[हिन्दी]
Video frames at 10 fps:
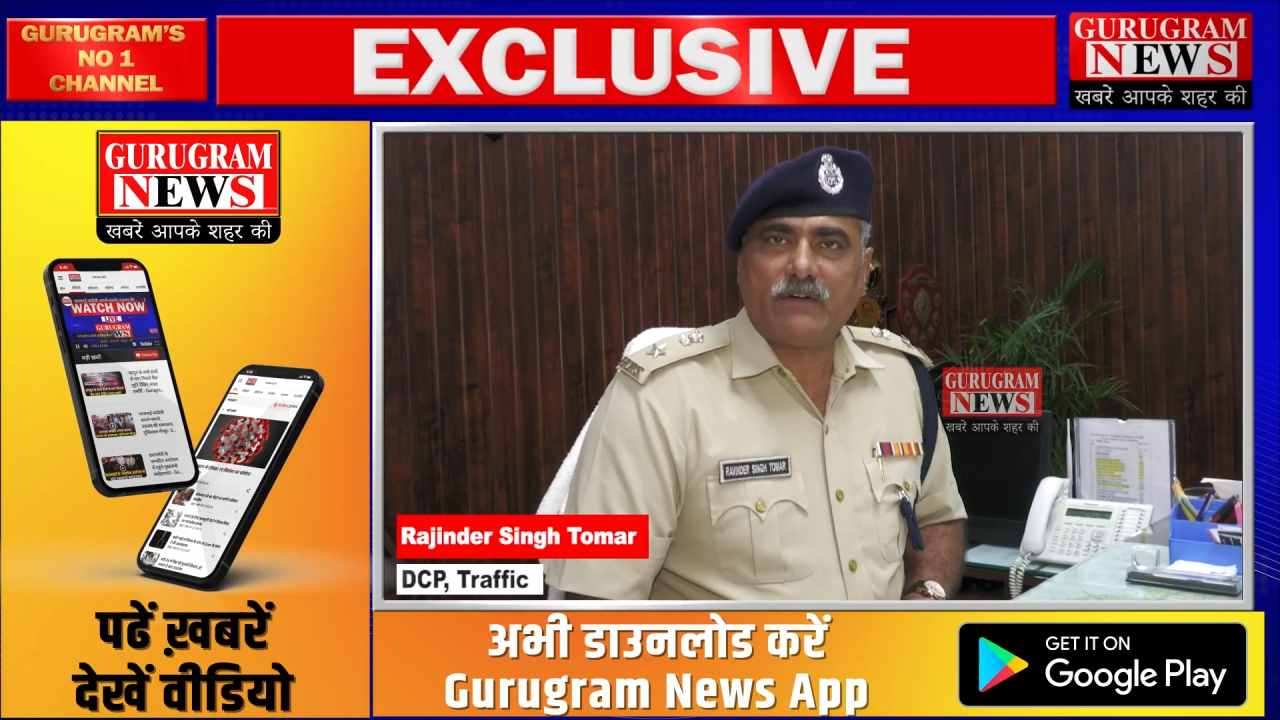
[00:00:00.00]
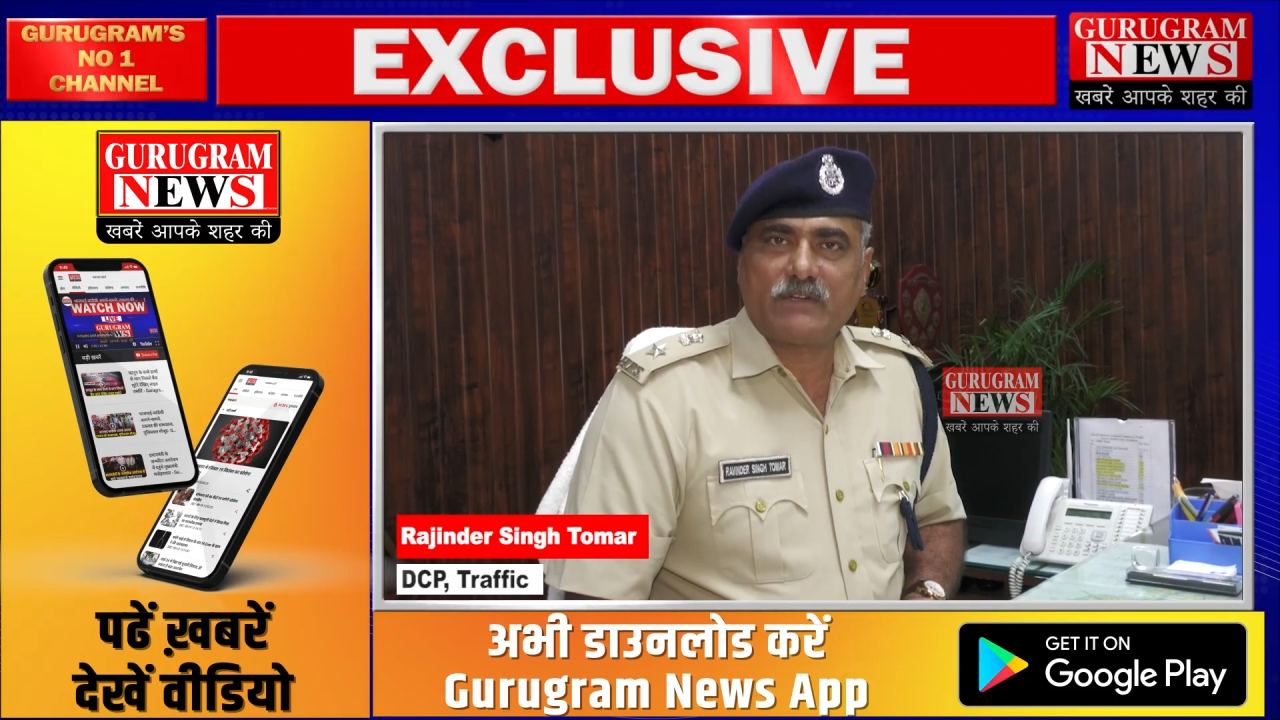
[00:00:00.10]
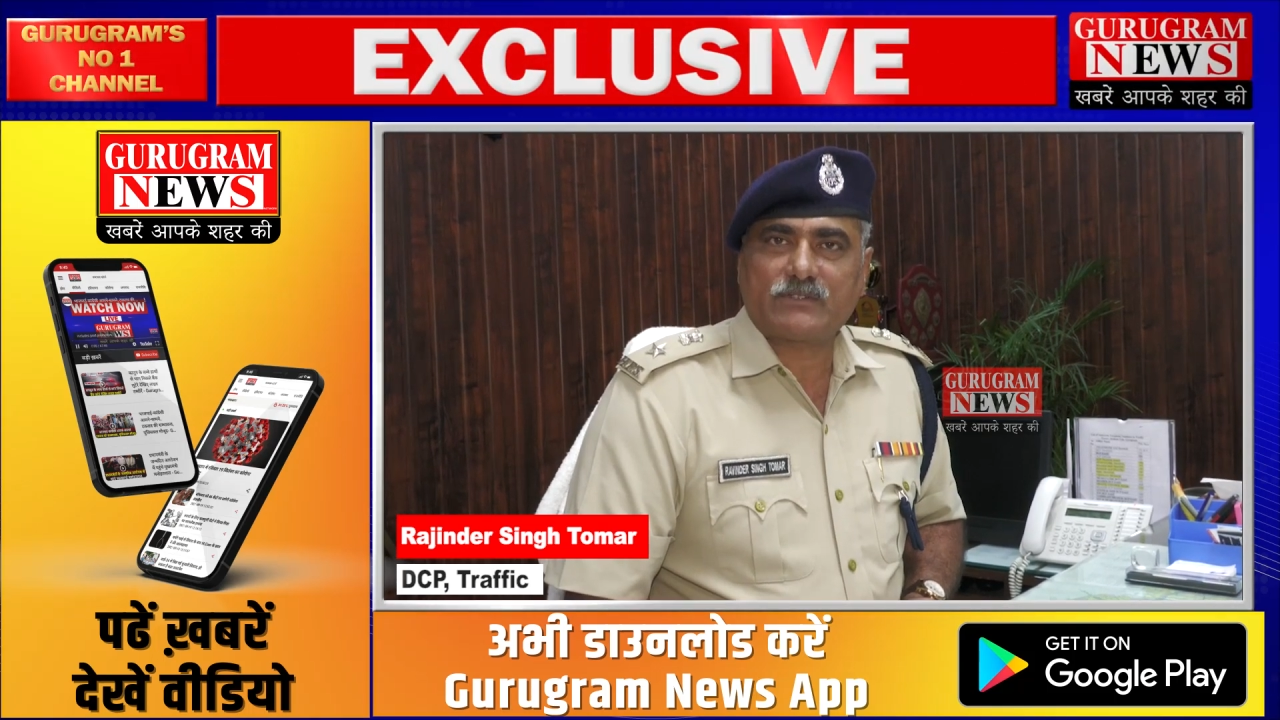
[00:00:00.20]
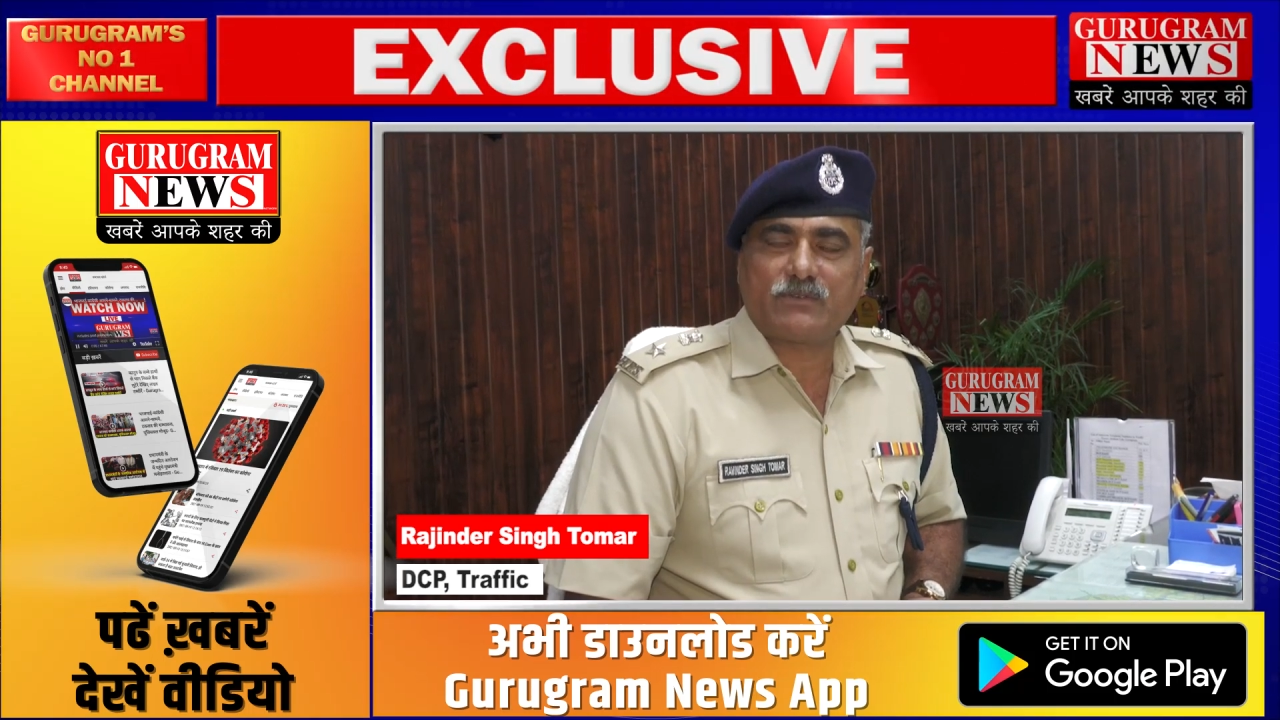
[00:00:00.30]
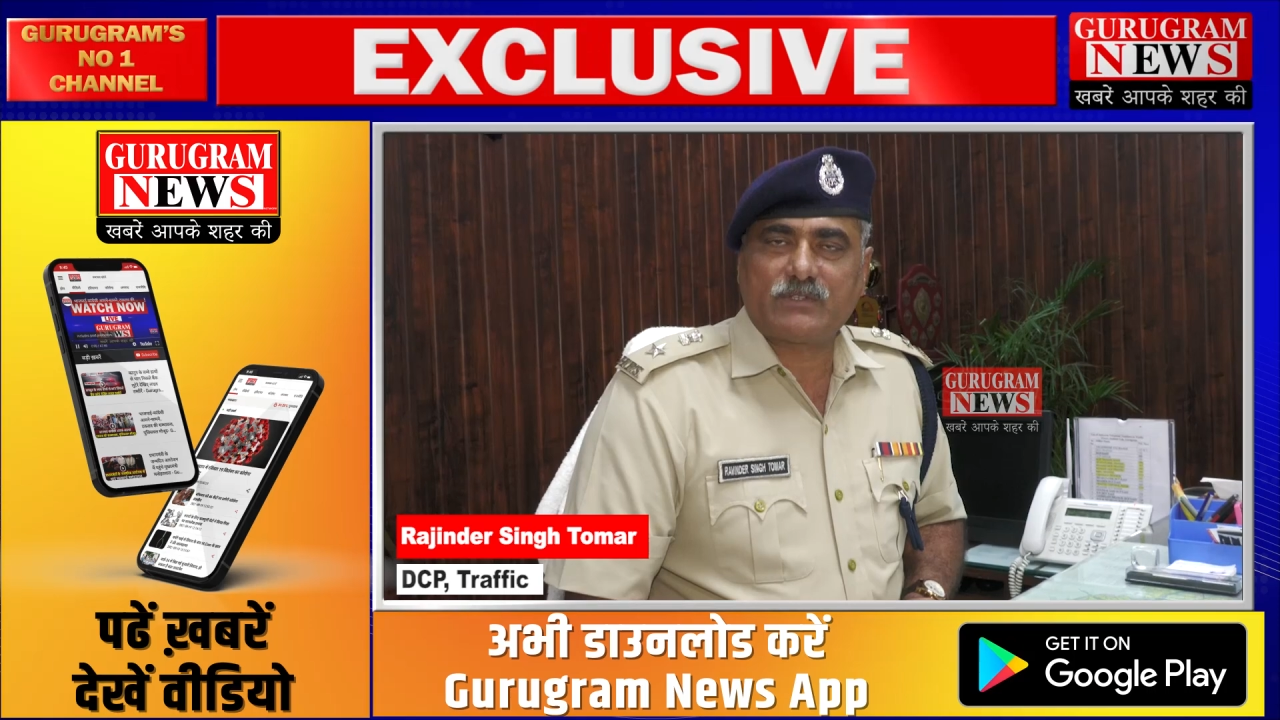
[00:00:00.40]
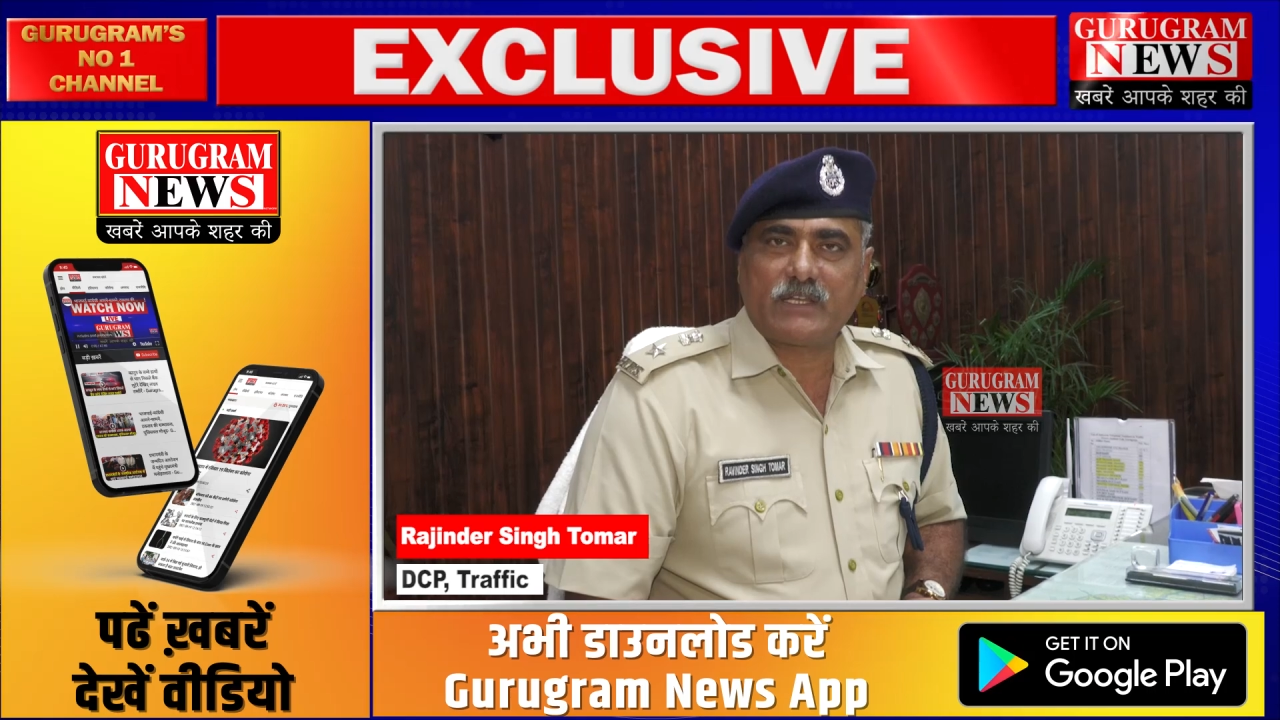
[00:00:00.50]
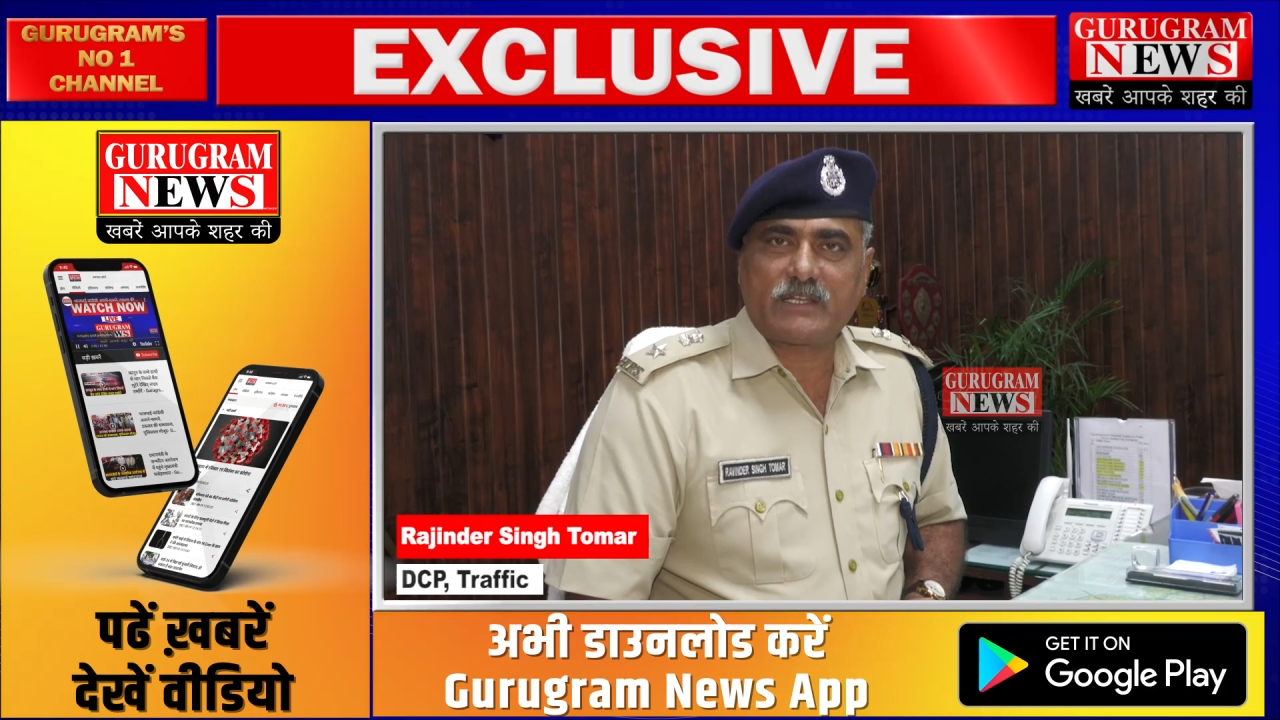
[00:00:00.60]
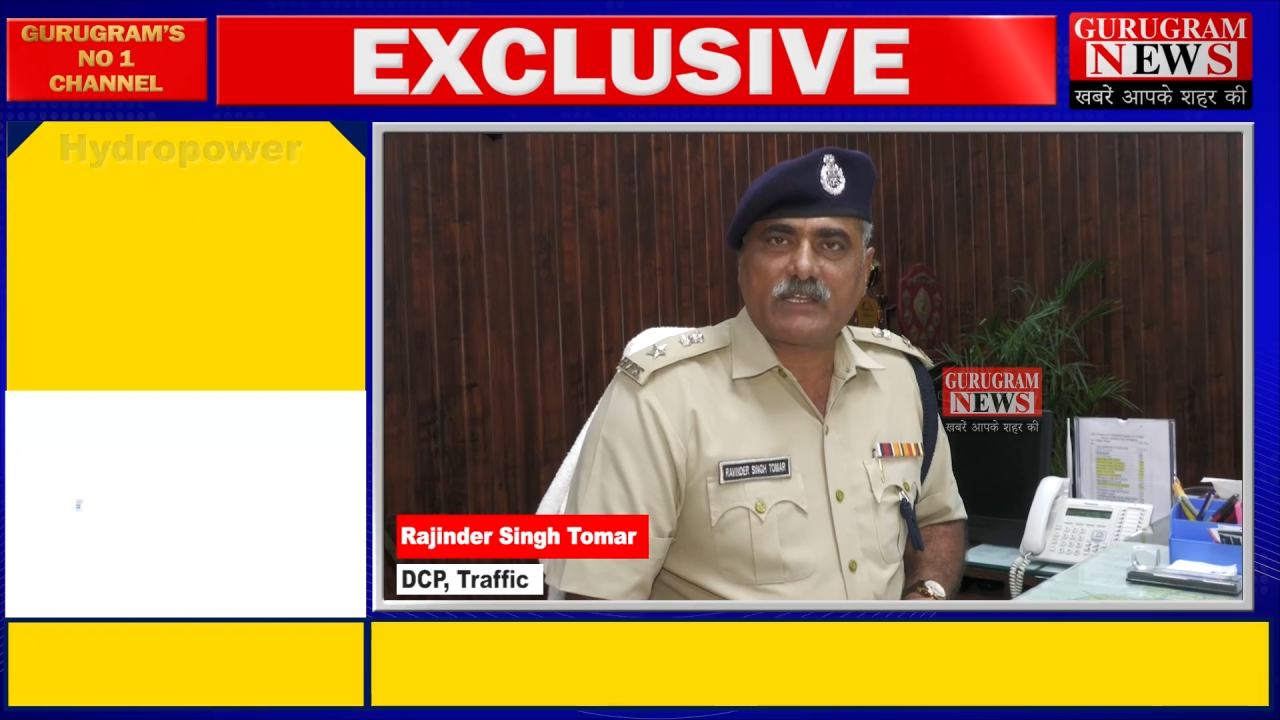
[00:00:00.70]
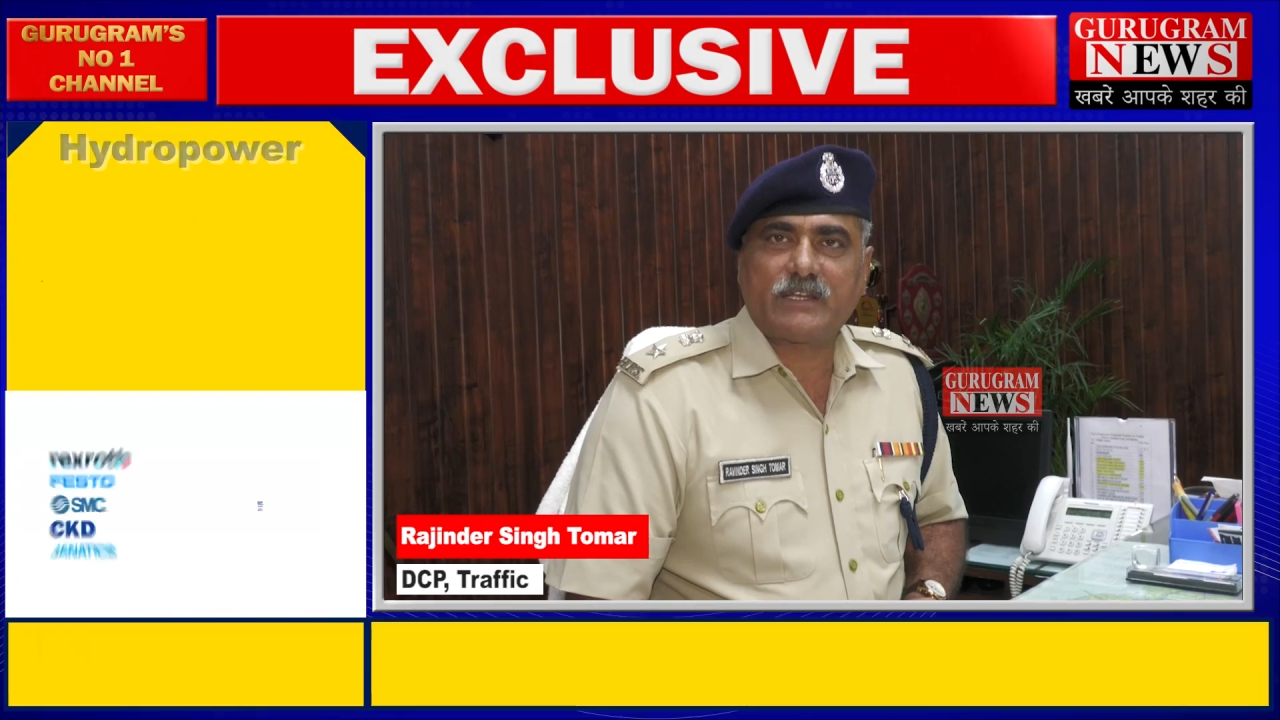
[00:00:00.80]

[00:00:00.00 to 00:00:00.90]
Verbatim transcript: हावर्स को देख